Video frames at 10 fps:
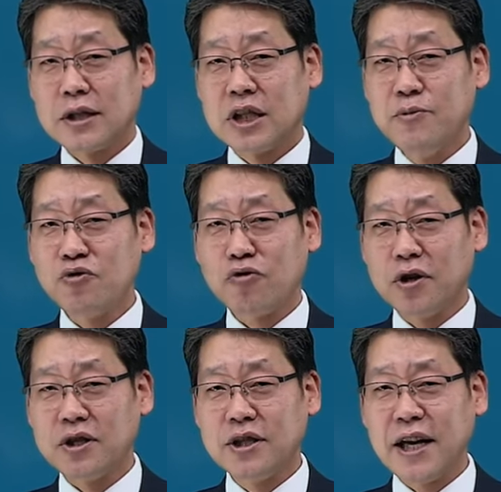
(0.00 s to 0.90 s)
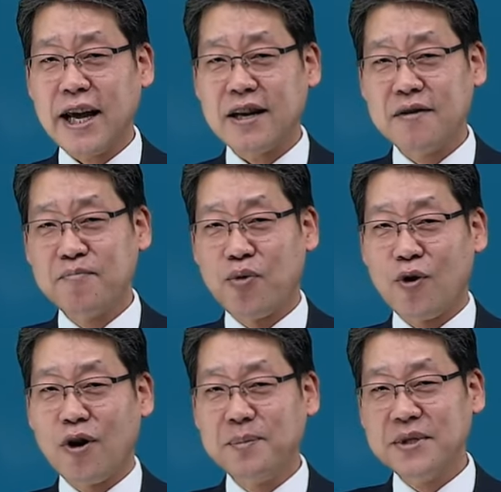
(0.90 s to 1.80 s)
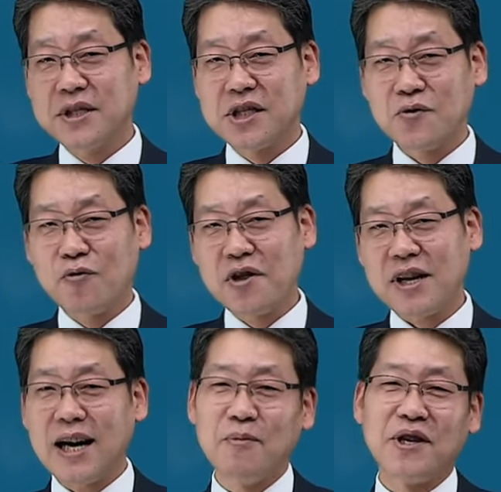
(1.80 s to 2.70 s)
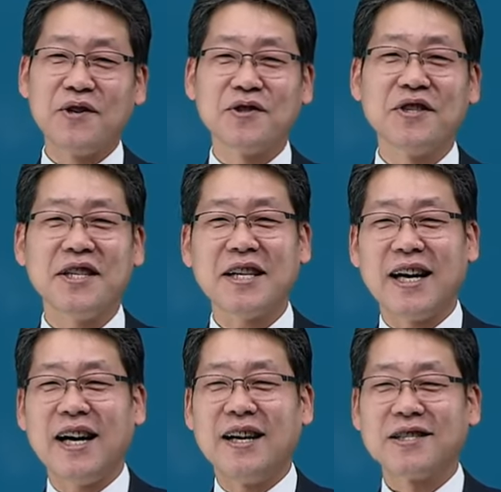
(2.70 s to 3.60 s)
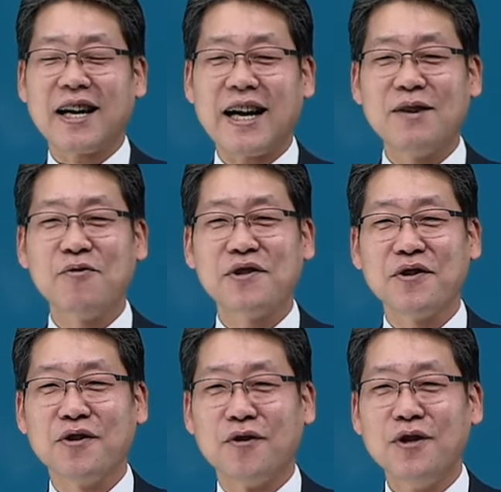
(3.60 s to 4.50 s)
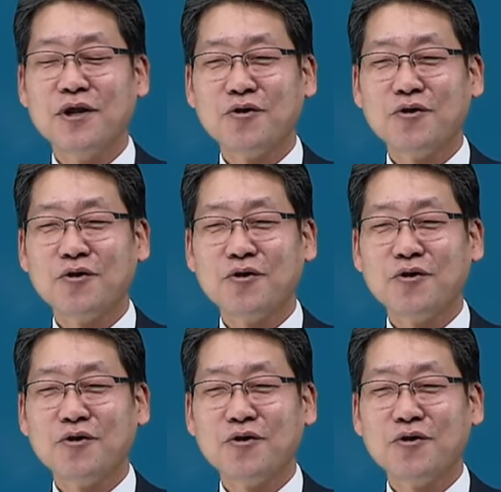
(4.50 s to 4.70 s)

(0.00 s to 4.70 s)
금융권, 은행, 보험, 증권사 뭐 이런 것들이 있다. 다 알고 있어요.